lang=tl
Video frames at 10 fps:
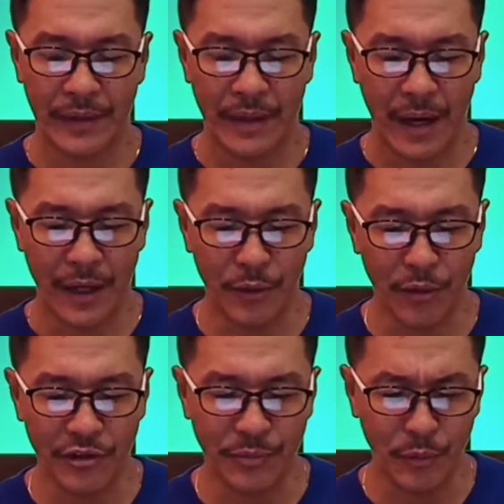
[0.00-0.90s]
Anong
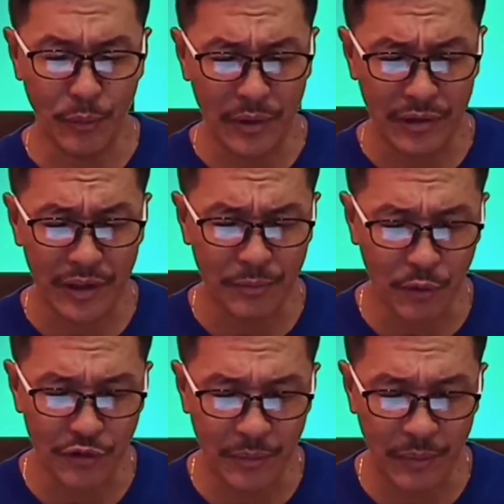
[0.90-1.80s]

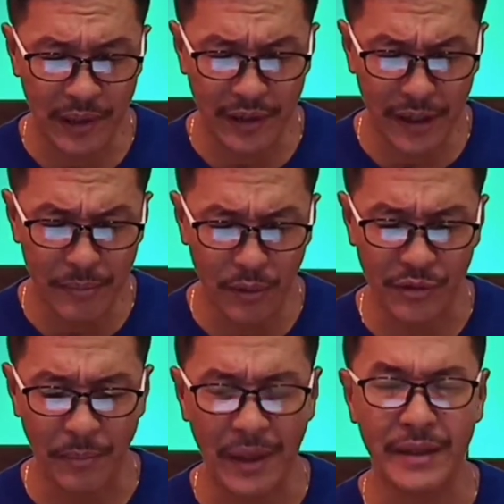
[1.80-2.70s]
responsibilidad mo sa
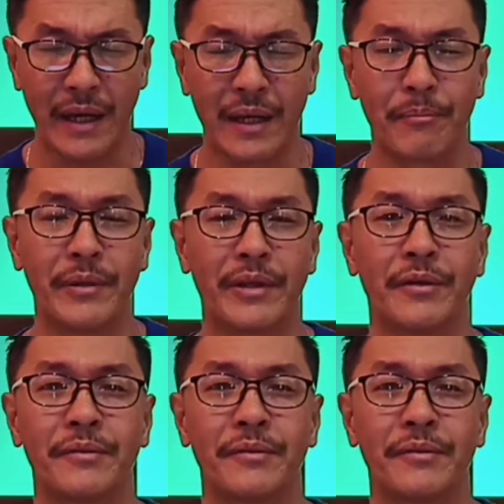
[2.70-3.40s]
pagtanggap nito?